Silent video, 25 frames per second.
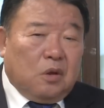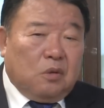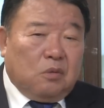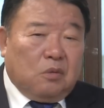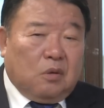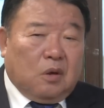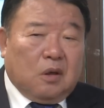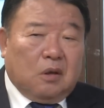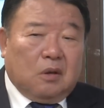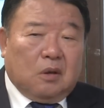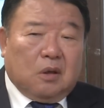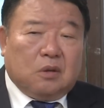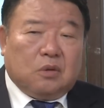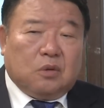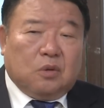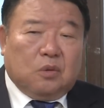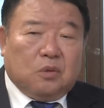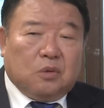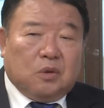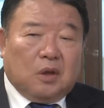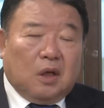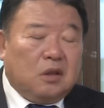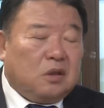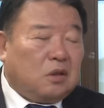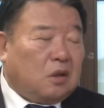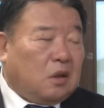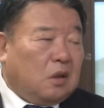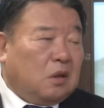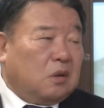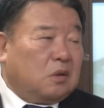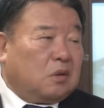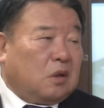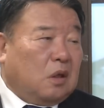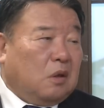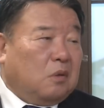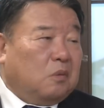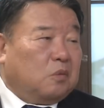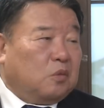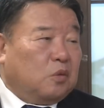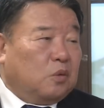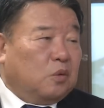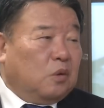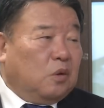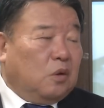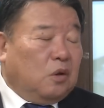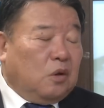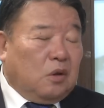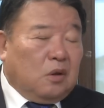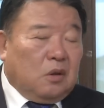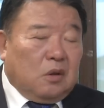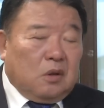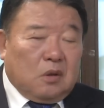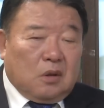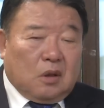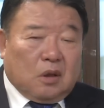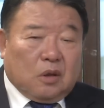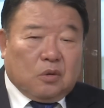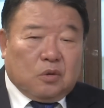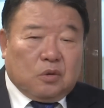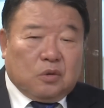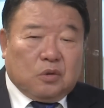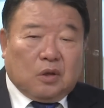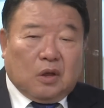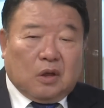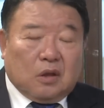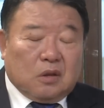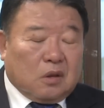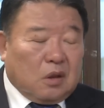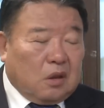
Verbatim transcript: 我々そういうのないじゃないですか。もうあのユダヤに